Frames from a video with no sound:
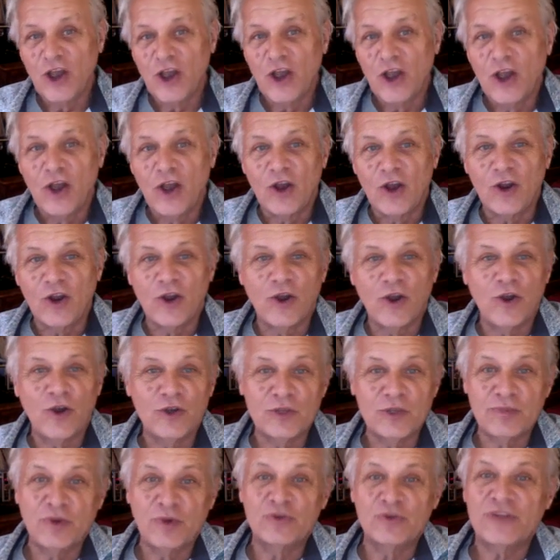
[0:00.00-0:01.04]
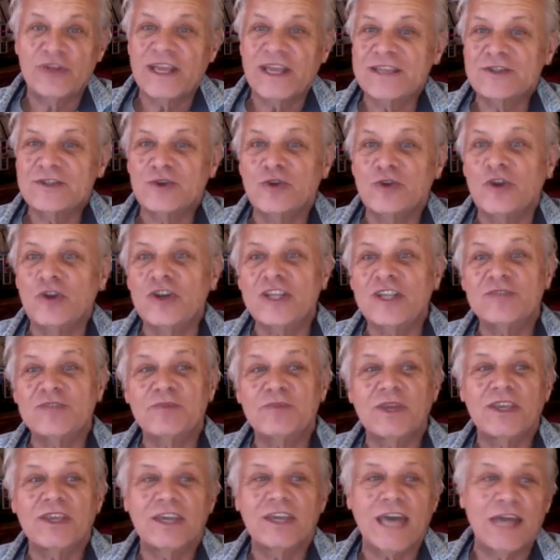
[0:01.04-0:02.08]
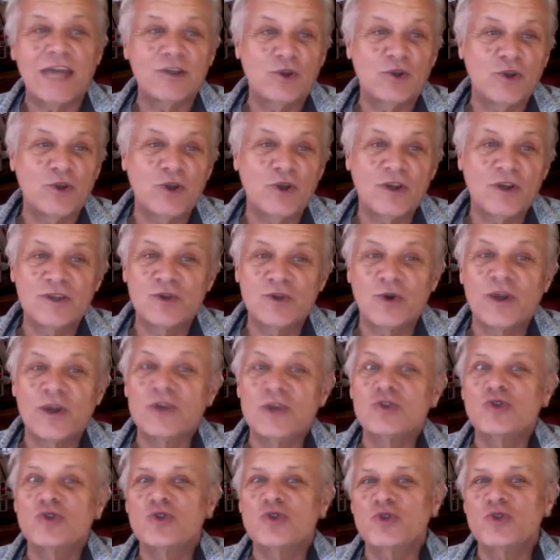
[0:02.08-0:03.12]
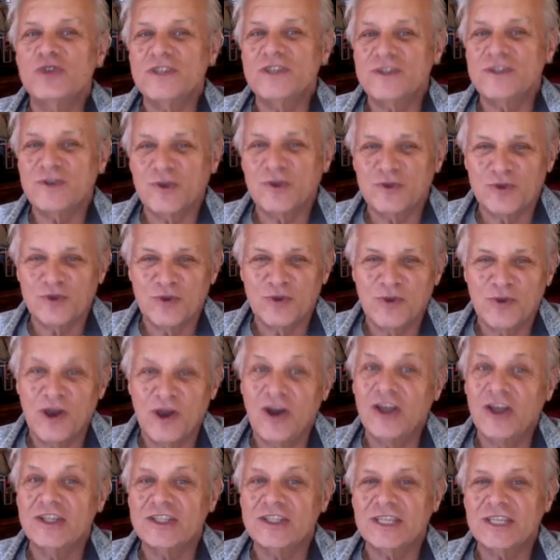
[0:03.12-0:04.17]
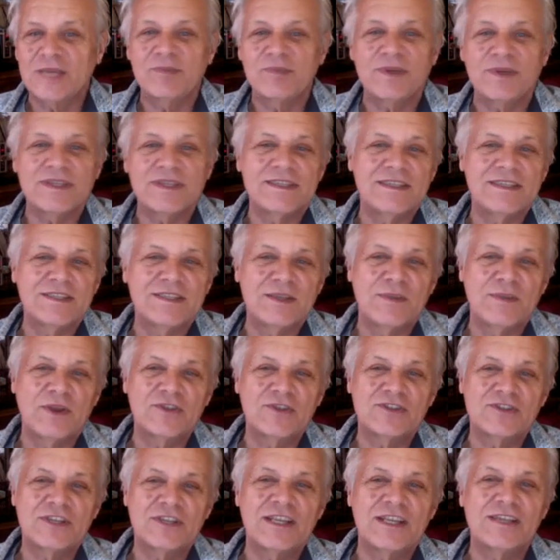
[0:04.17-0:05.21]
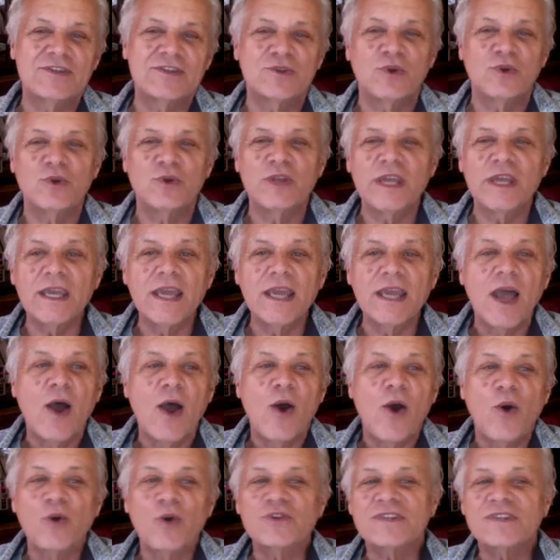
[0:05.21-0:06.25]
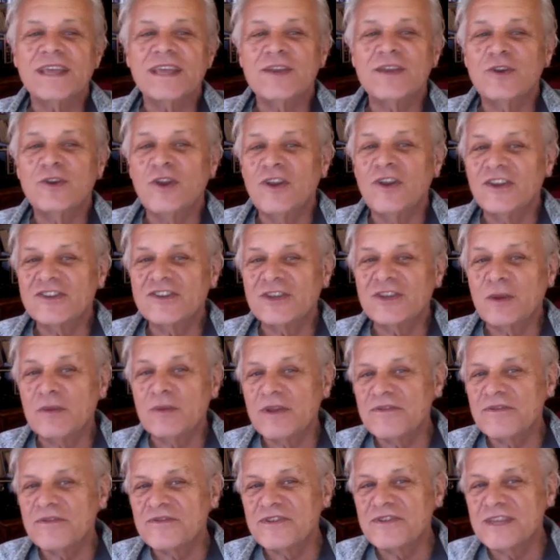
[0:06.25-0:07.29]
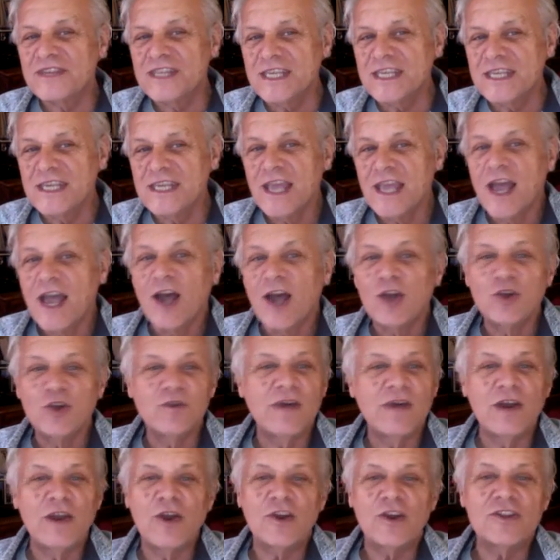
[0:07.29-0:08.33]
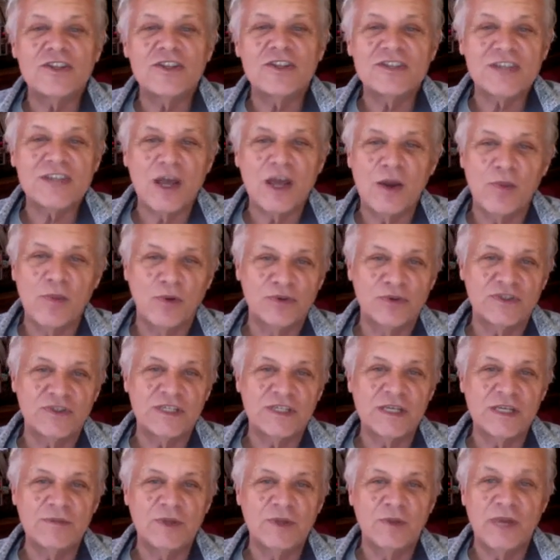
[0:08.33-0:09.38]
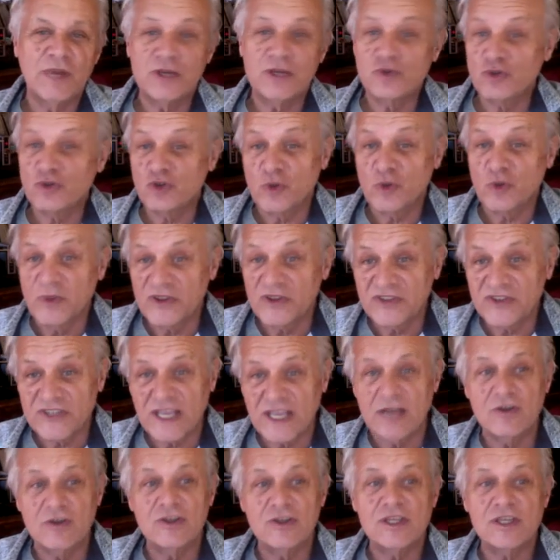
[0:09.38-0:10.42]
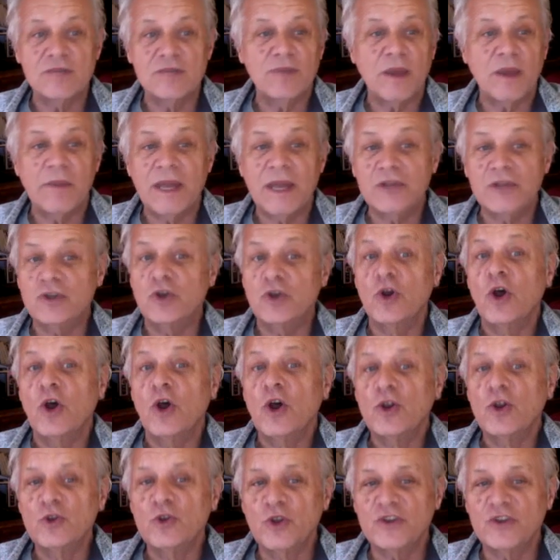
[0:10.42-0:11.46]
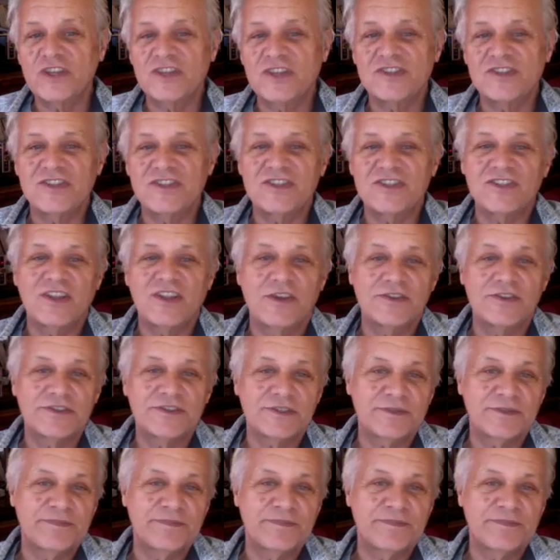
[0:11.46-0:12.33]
euh, l'hypothèse d'un esprit créateur qui aurait judicieusement et très précisément sélectionné au sein d'un ensemble infini de valeurs initiales possibles, ben, justement celles qui permettent notre existence.